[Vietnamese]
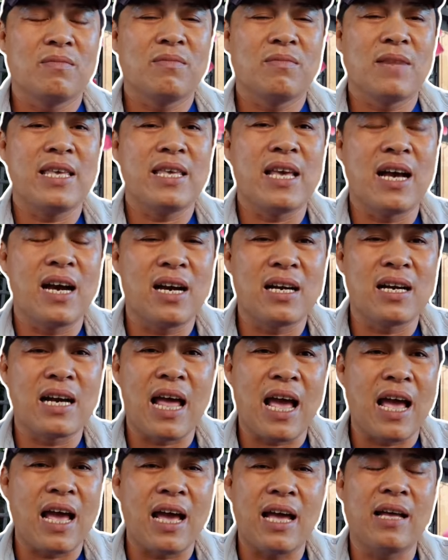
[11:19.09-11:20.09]
bây giờ
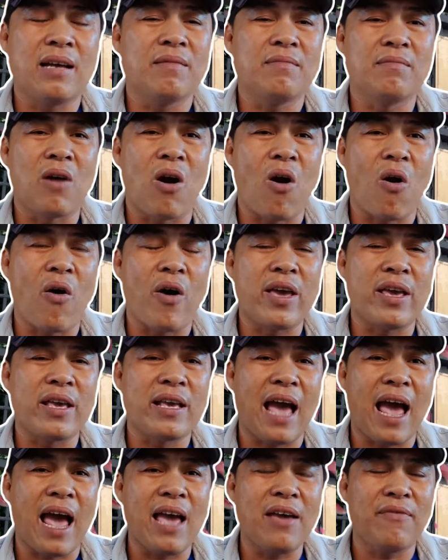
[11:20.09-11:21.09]
là
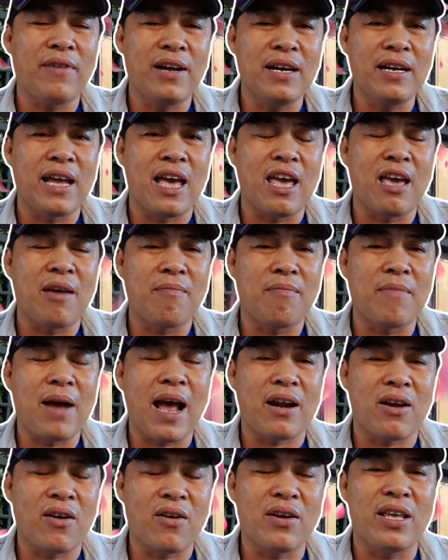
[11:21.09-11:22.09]
mọi cái vấn đề
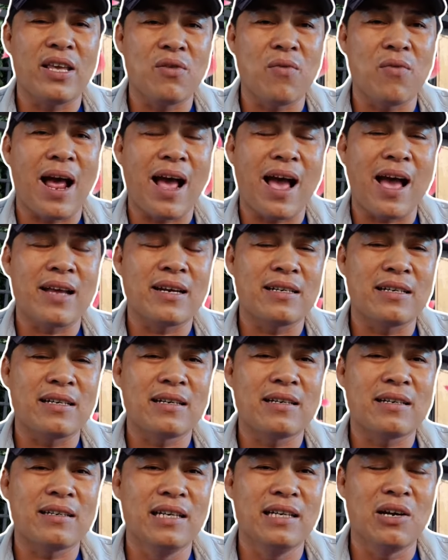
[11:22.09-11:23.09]
mà nó đi qua
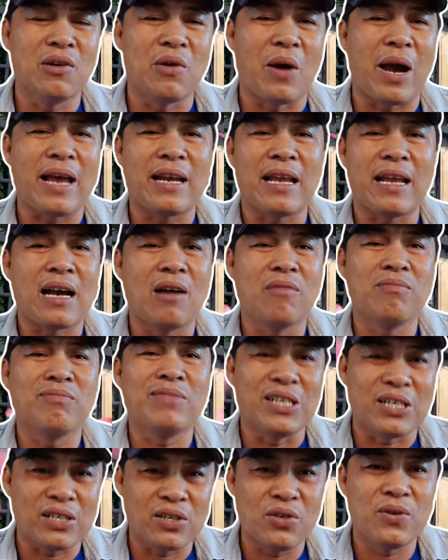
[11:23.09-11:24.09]
nước ngoài là
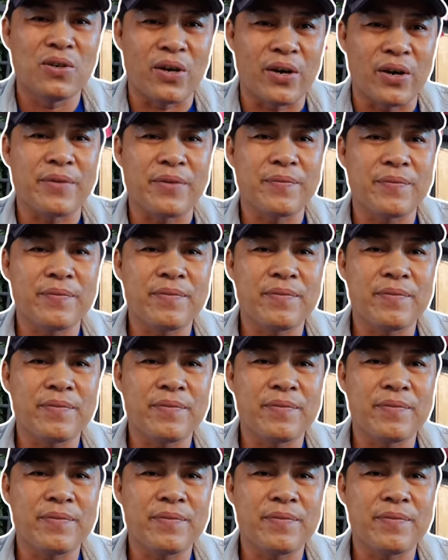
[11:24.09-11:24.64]
không được luôn rồi